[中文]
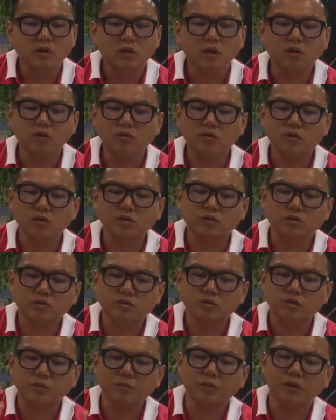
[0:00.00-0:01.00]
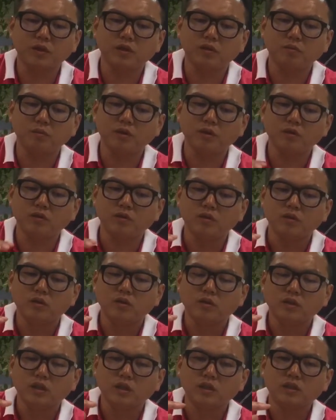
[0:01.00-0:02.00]
然后你要从这边里面
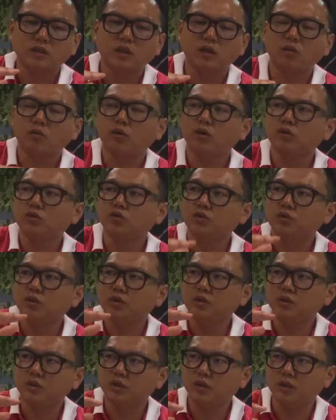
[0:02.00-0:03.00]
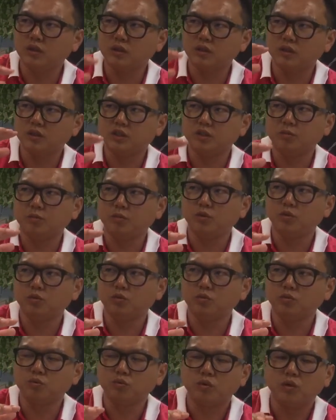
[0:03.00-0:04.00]
第三关训练你的精明
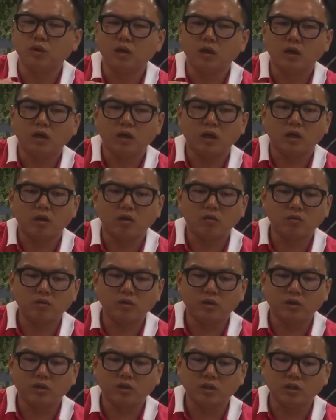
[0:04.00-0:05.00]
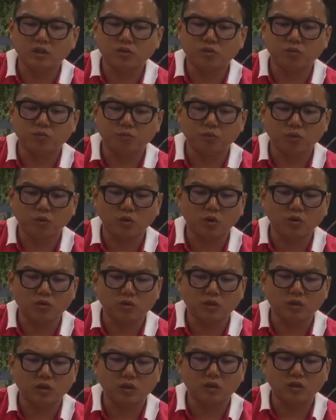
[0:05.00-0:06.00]
度，然后你格局不
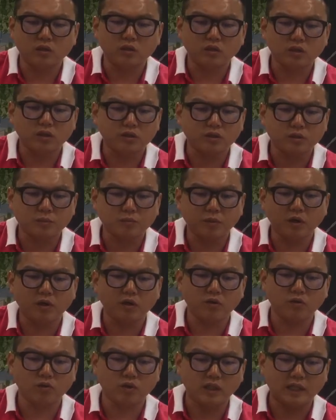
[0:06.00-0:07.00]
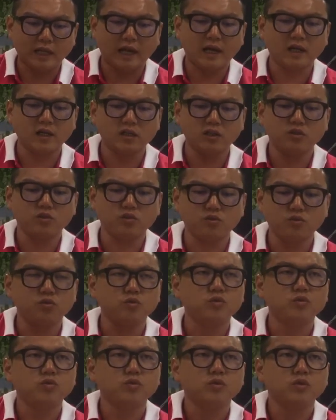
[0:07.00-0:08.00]
够的人要想办法有大格局。
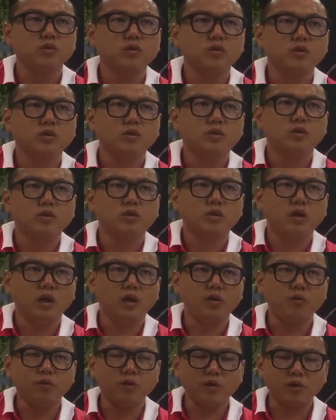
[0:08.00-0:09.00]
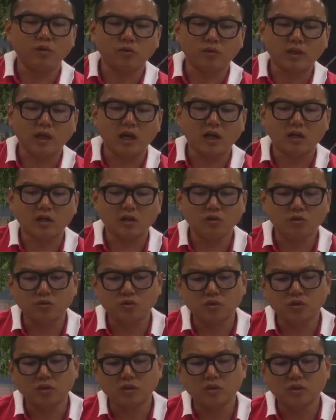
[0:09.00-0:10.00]
因为有大格
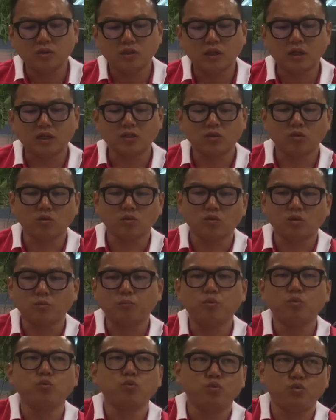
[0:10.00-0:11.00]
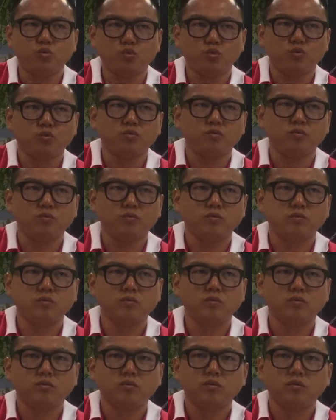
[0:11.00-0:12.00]
局的人，他懂得布局，
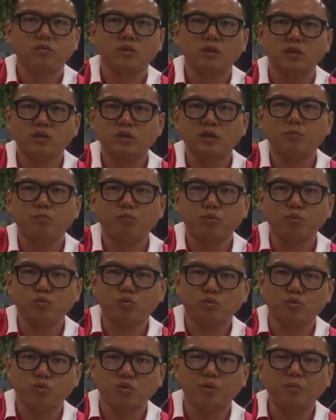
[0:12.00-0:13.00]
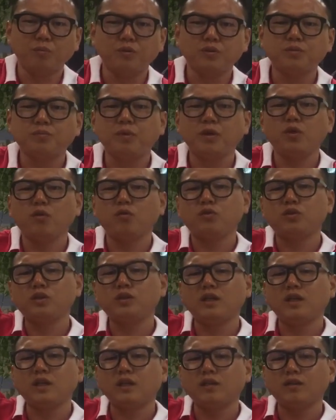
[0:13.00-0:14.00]
他是在布局，而不是被游
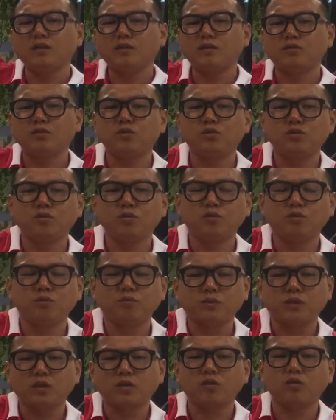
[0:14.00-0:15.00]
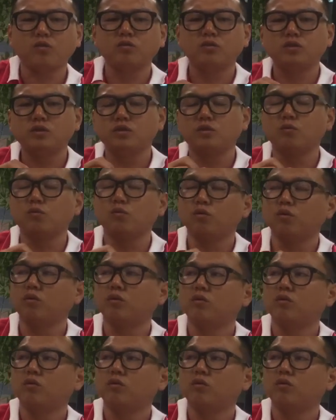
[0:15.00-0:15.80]
戏去控制的我。